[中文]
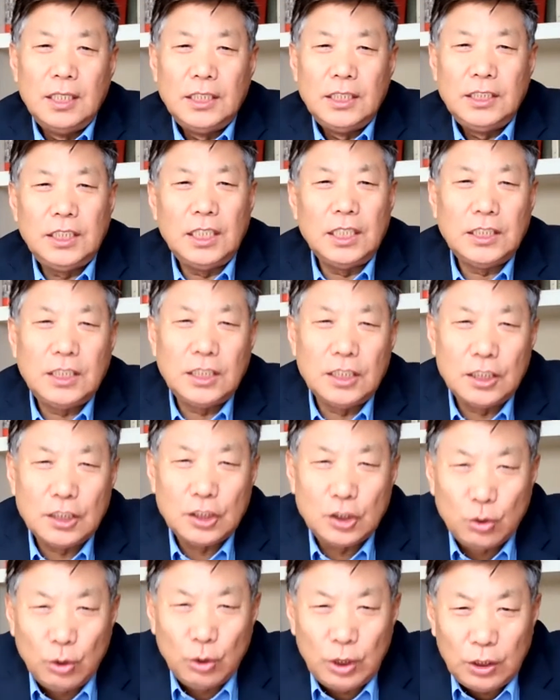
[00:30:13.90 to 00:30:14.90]
这是
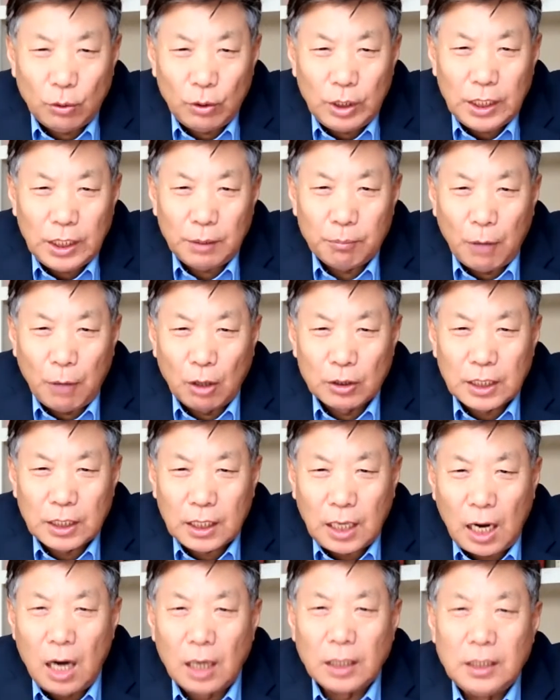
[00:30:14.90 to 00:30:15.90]
最有礼貌的
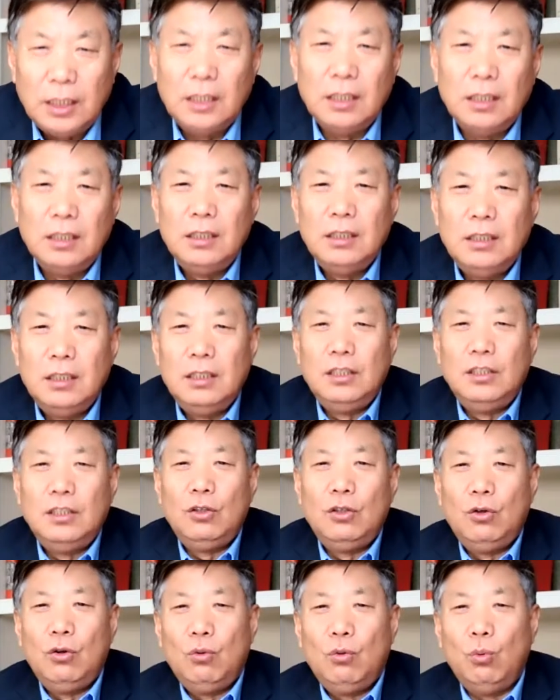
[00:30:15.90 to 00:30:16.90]
抗议，
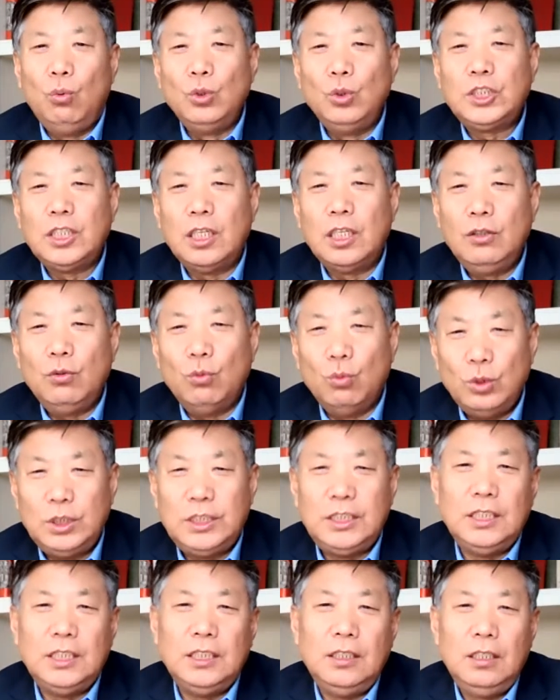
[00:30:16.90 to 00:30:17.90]
无声无
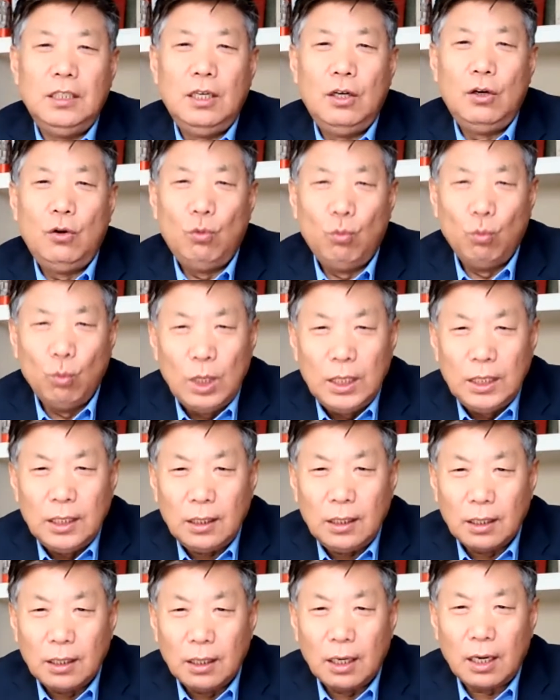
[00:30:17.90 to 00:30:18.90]
息，温
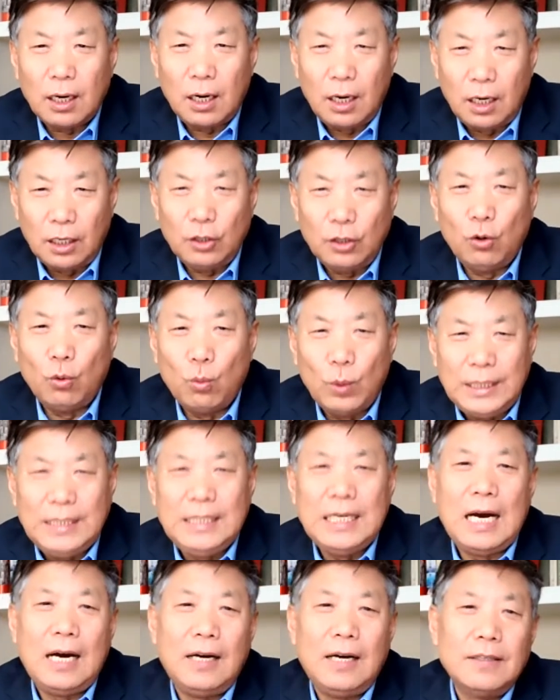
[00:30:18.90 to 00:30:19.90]
和而又
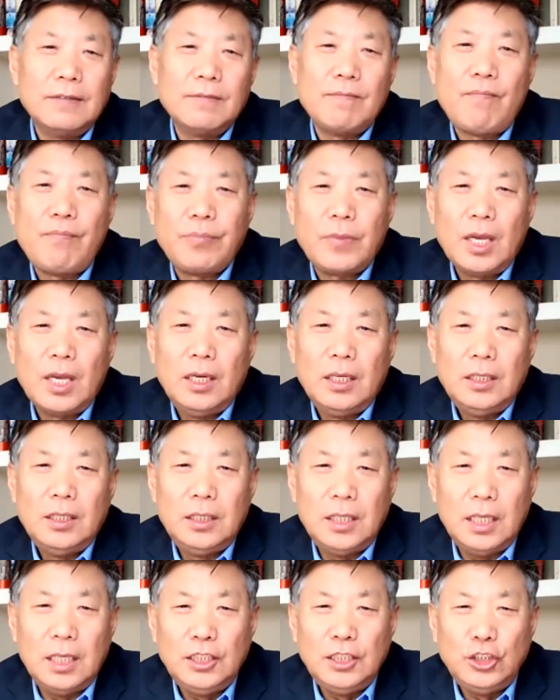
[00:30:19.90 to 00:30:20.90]
文雅。
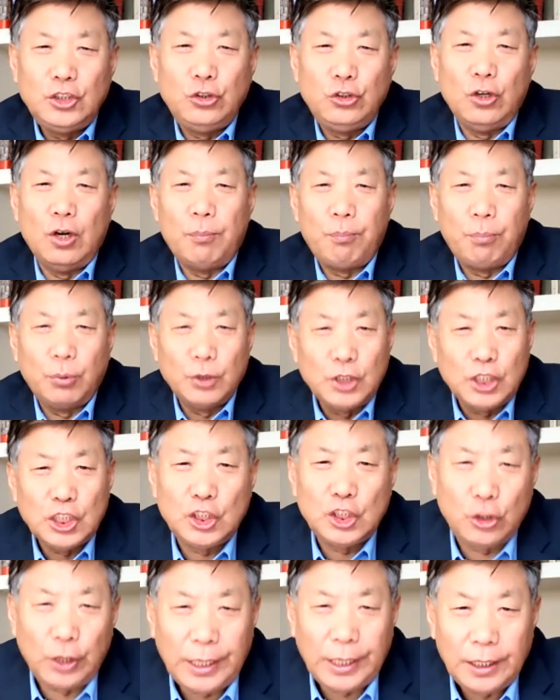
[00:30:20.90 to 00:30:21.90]
人血不是
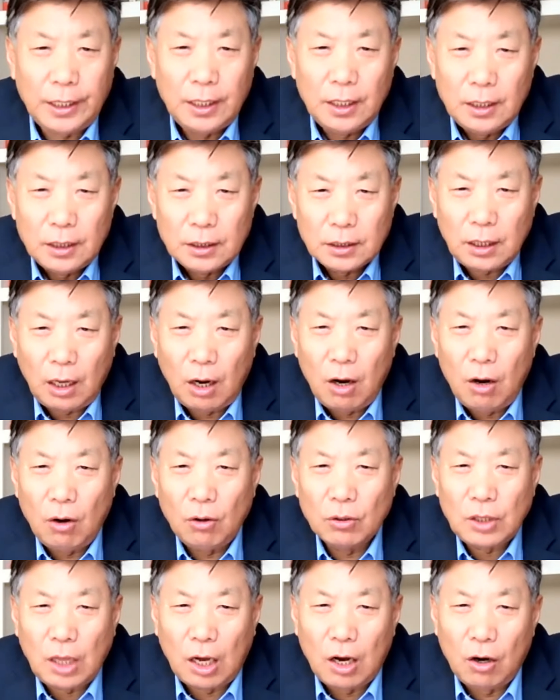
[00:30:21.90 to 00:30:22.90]
水，
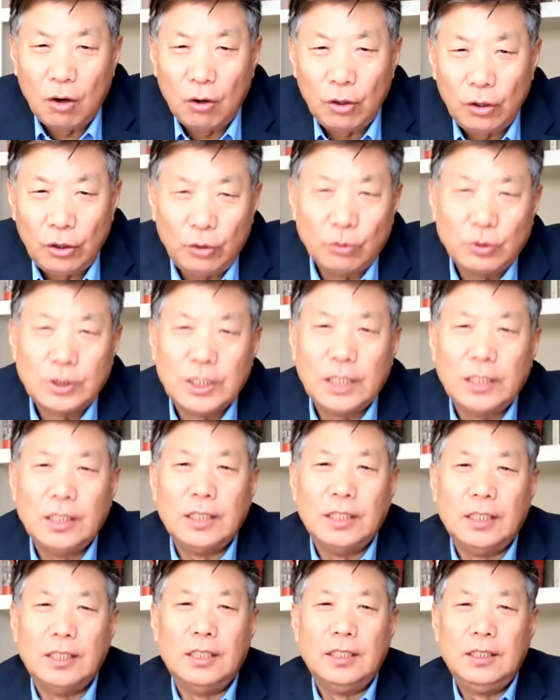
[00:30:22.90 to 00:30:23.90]
滔滔流成
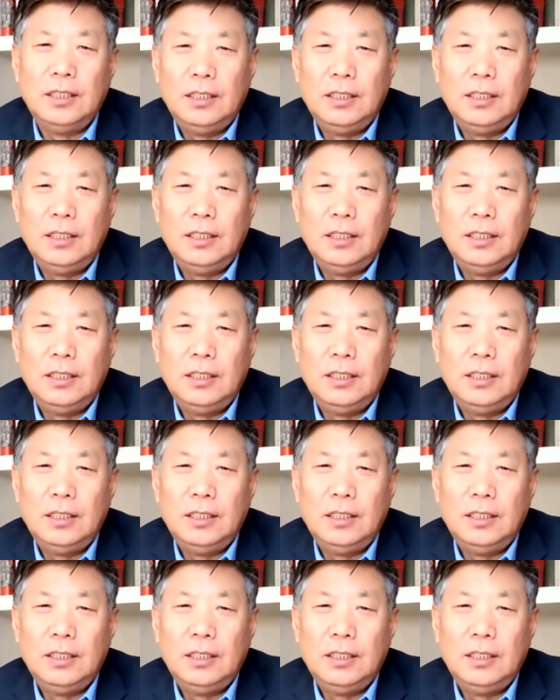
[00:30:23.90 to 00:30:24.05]
河。